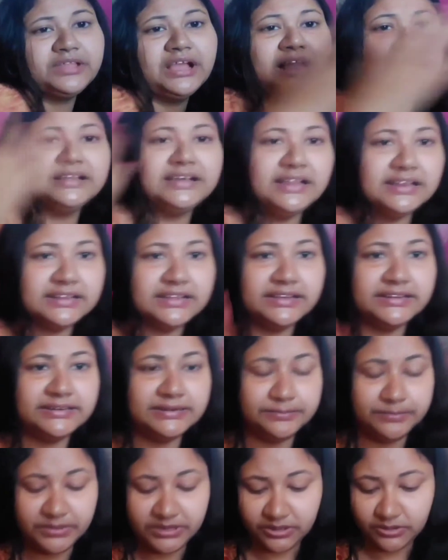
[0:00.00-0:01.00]
হালকা হালকা
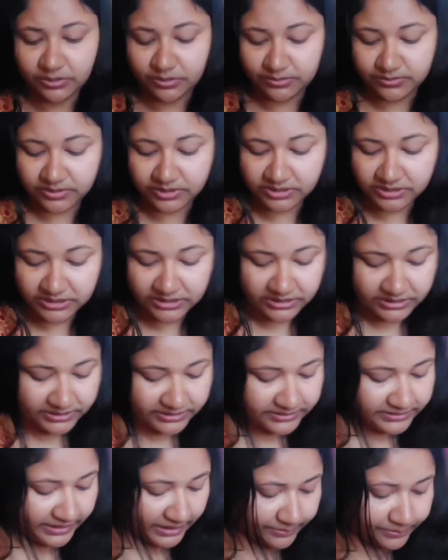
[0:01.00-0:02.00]
ক্রিম্পিং করব
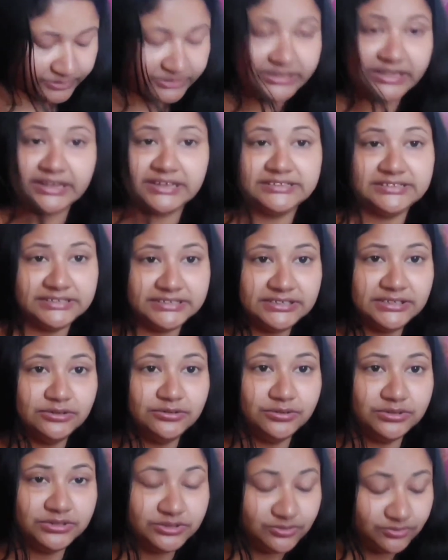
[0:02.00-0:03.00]
তারপর দেখা যাক কি
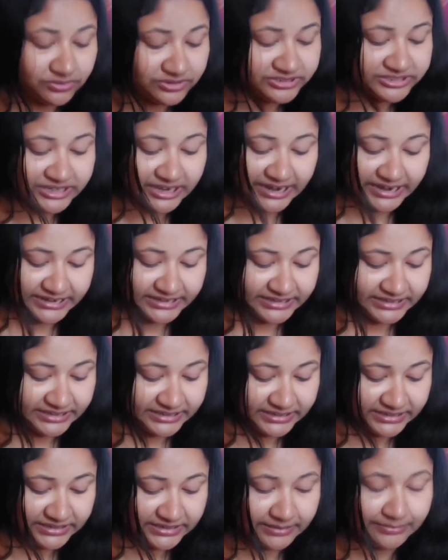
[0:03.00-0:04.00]
করি চুল ছাড়ি
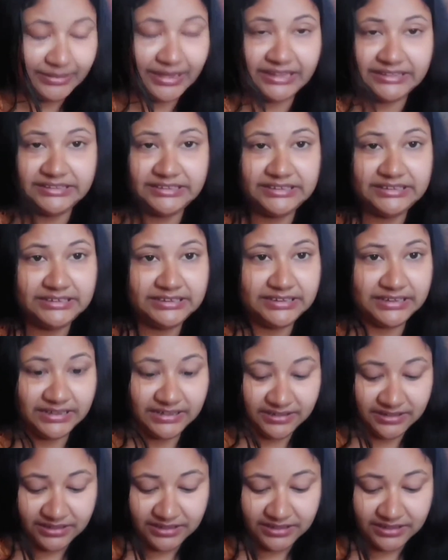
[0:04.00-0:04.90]
না বাঁধি না